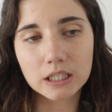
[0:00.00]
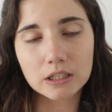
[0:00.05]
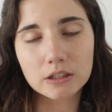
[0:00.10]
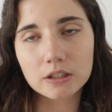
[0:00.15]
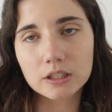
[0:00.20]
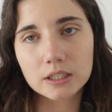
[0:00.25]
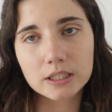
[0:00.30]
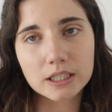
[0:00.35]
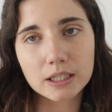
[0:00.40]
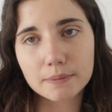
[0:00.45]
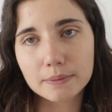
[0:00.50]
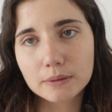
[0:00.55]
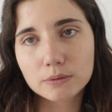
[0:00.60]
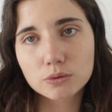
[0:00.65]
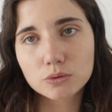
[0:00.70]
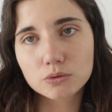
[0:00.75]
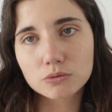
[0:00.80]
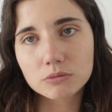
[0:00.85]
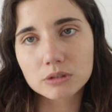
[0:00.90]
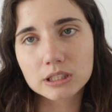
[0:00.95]
Alors elle est capable
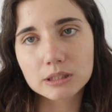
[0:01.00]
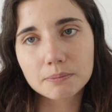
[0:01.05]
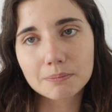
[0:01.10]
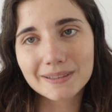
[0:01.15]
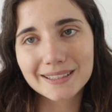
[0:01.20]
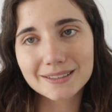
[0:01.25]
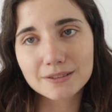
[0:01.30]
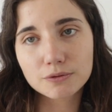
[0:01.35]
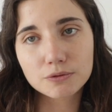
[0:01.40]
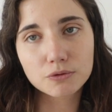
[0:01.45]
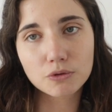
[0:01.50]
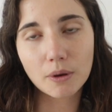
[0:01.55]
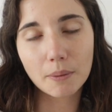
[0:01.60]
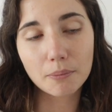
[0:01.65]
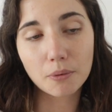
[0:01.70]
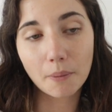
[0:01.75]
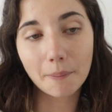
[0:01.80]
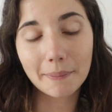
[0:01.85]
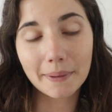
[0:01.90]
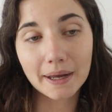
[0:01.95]
de nous demander plein de fois
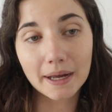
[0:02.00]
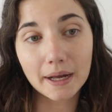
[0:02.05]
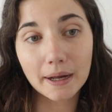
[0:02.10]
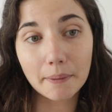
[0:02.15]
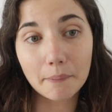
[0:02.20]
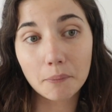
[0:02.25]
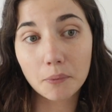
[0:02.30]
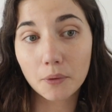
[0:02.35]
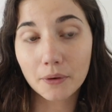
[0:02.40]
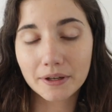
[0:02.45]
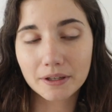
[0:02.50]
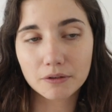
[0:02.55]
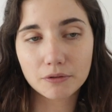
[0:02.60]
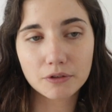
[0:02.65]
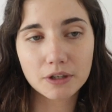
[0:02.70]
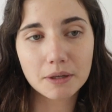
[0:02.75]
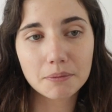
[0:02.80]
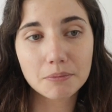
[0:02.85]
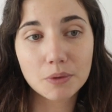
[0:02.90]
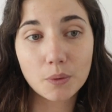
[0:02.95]
pour, pas, pour rien
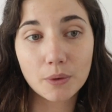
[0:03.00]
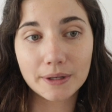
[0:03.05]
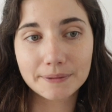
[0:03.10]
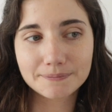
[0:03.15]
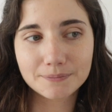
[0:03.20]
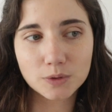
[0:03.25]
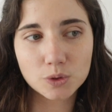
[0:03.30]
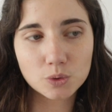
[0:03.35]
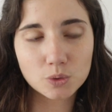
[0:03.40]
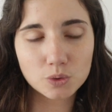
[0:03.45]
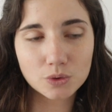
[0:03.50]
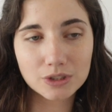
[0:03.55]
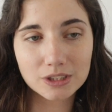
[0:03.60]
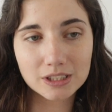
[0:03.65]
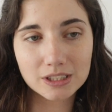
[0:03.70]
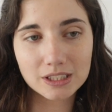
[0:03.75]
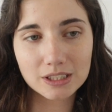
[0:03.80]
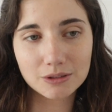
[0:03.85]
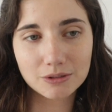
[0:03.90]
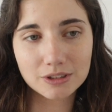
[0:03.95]
faire, mais voilà. Du coup on
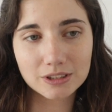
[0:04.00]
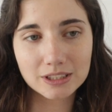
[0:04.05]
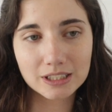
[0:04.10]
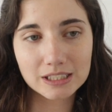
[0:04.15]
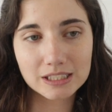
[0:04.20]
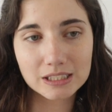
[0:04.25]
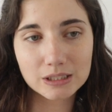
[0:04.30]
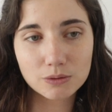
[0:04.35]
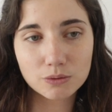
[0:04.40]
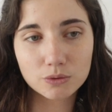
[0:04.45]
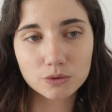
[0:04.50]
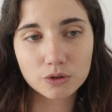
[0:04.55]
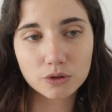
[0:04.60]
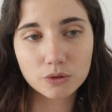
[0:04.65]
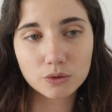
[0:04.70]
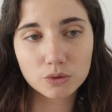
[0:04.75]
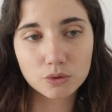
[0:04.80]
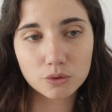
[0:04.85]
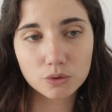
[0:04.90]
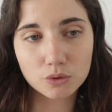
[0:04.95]
était, on était assez
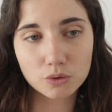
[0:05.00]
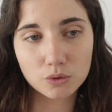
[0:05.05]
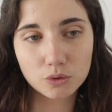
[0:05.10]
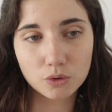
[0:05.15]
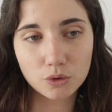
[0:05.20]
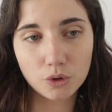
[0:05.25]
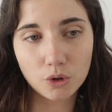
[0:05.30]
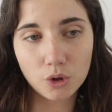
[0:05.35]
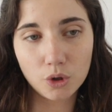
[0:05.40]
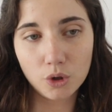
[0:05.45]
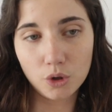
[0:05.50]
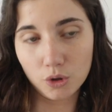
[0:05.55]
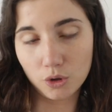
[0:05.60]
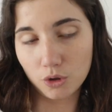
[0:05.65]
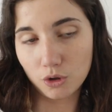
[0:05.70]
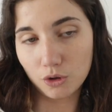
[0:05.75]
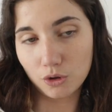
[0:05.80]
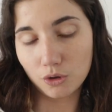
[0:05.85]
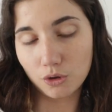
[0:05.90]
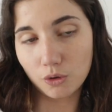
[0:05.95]
content que,
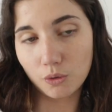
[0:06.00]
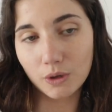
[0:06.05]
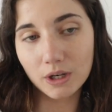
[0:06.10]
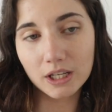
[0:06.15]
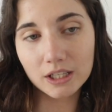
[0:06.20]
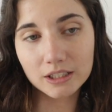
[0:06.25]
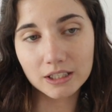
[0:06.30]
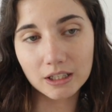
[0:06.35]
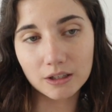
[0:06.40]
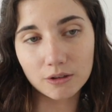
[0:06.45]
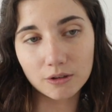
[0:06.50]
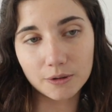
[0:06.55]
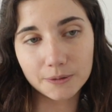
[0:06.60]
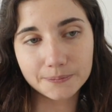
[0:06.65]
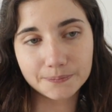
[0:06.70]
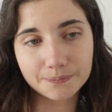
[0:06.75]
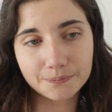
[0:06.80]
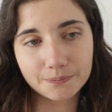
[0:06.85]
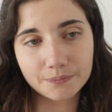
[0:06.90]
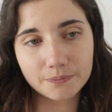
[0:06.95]
que voilà euh,
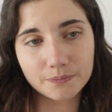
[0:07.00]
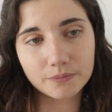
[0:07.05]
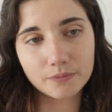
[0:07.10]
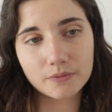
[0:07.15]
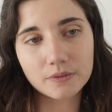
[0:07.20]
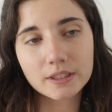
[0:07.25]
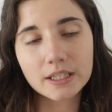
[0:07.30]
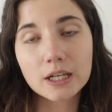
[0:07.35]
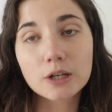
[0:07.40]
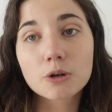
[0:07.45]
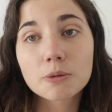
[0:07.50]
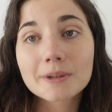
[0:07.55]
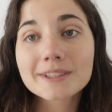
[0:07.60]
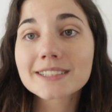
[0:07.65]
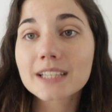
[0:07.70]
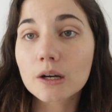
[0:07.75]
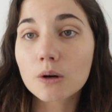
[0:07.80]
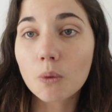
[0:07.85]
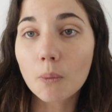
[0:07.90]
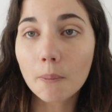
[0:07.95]
qu'elle
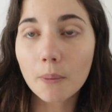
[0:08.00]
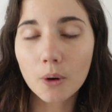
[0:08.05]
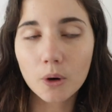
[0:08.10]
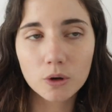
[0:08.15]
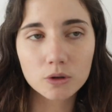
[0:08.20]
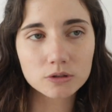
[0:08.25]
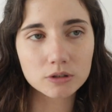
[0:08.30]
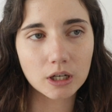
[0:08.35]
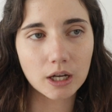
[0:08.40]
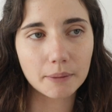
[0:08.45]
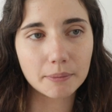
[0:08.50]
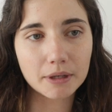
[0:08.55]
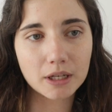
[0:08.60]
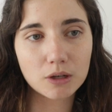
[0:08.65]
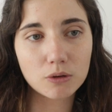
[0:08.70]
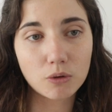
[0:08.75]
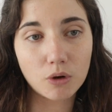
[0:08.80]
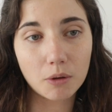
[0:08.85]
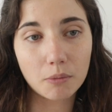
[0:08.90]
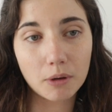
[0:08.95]
commence à comprendre. Après
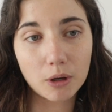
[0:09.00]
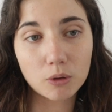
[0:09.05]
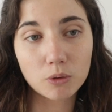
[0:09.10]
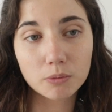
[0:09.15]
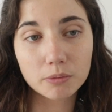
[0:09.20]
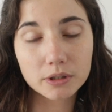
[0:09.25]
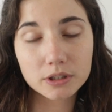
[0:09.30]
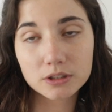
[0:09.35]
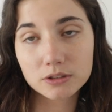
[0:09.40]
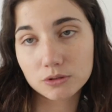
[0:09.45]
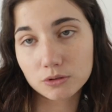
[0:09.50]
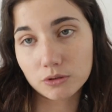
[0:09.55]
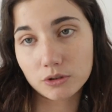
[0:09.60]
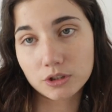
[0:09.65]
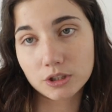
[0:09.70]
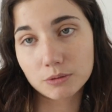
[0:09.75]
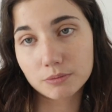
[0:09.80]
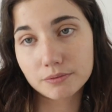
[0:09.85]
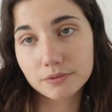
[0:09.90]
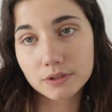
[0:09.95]
elle n'aurait pas compris, ça aurait
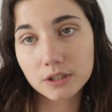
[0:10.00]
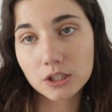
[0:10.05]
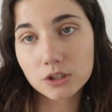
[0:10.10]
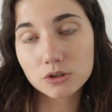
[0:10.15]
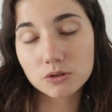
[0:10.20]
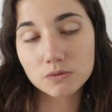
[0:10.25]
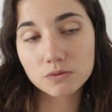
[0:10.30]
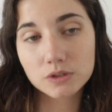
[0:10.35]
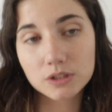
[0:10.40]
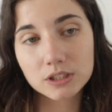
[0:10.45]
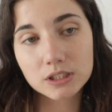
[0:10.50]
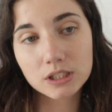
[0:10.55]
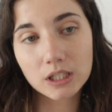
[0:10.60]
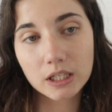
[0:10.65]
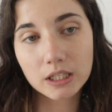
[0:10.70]
été plus tard, j'ai envie de dire.